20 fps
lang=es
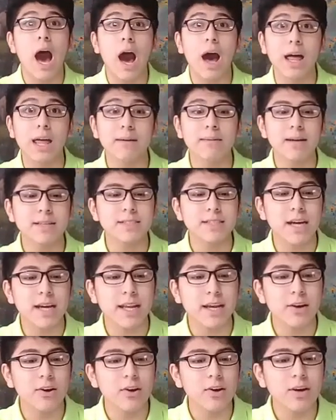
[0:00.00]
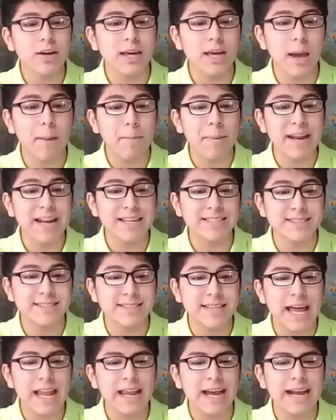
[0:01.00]
Además agregó que apenas
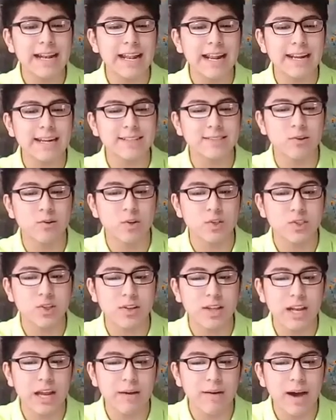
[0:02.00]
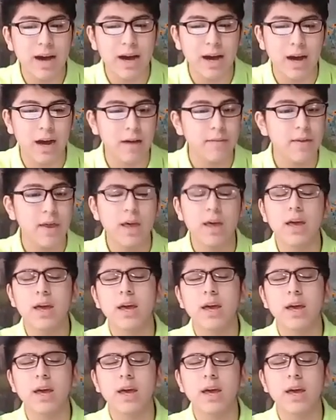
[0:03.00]
salga la resolución de la baja,